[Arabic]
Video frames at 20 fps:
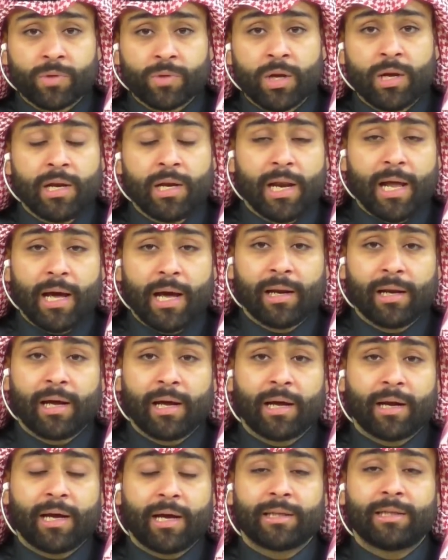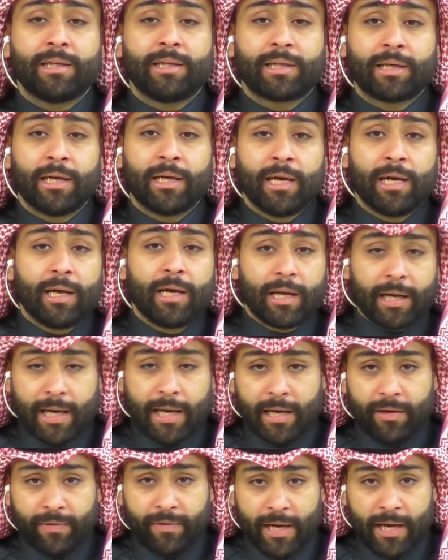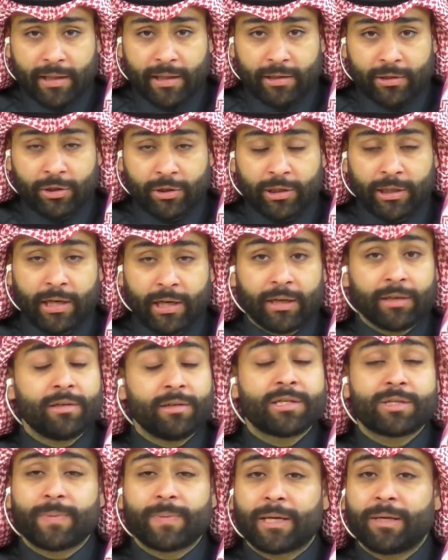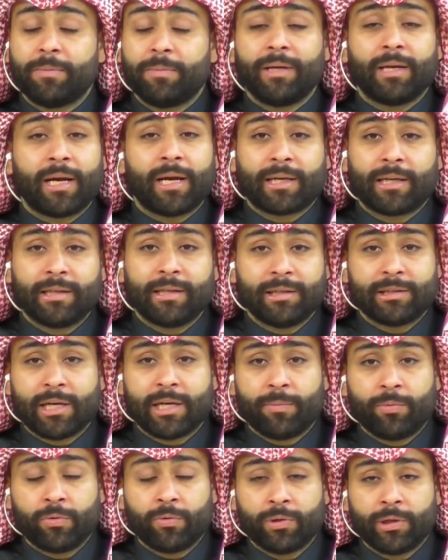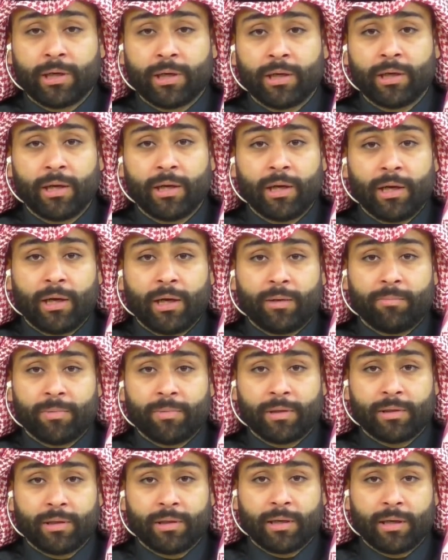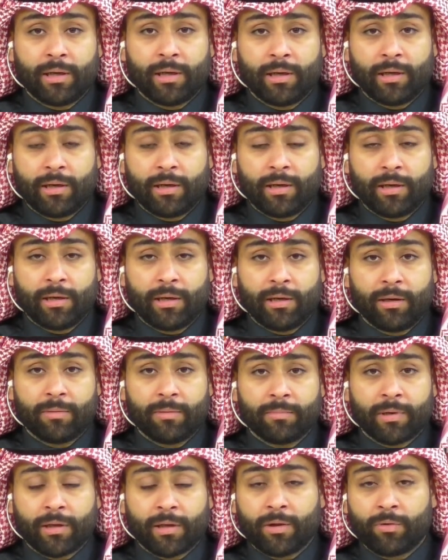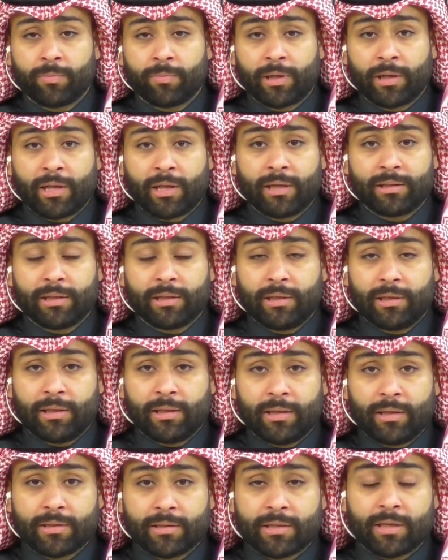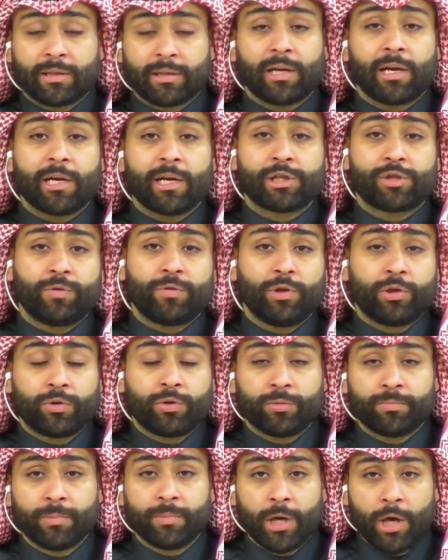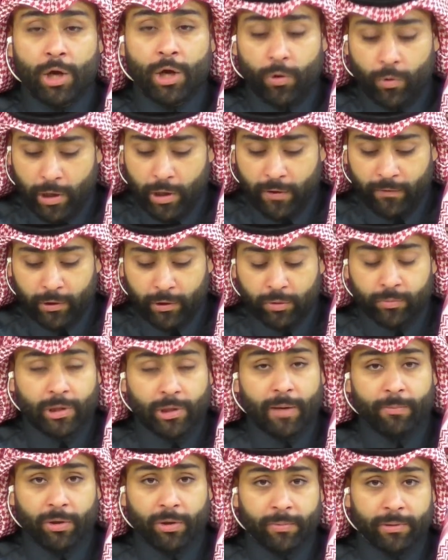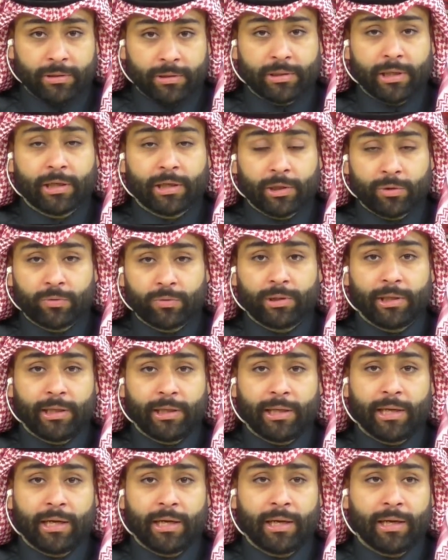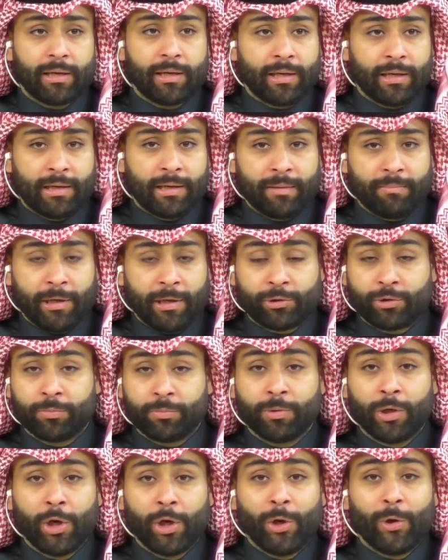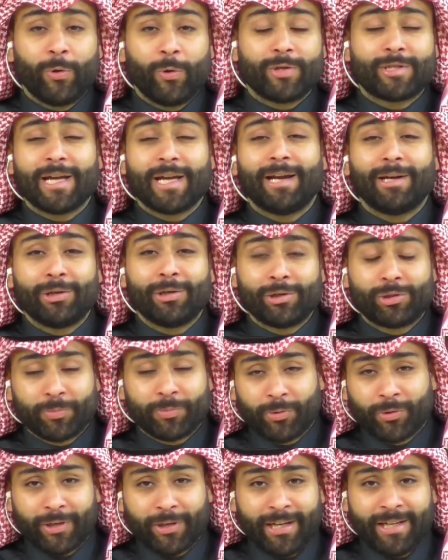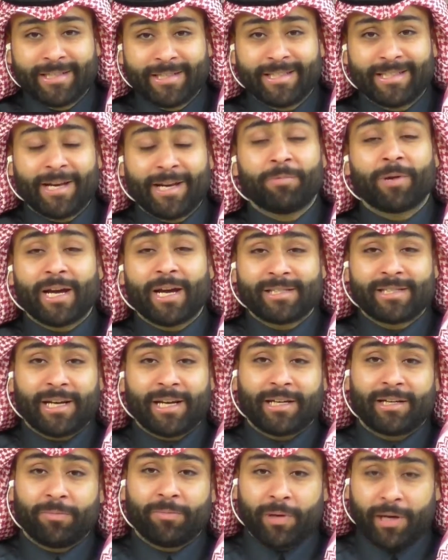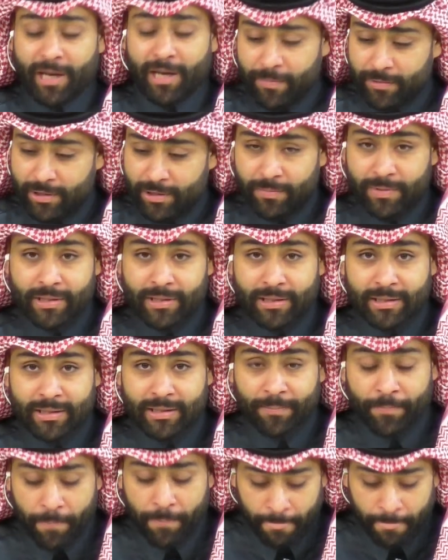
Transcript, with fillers: الا الله اراد لك الخير في هذه الدنيا، نسبه كبيره اكيد يتابعونا من آه، مرضى ومريضات السرطان، الله يشفيكم ويعافيكم دائما ابدا تاكدوا ان احنا آه، معكم. ورساله للجمهور العزيز عبر هاشتاج البرنامج البزنس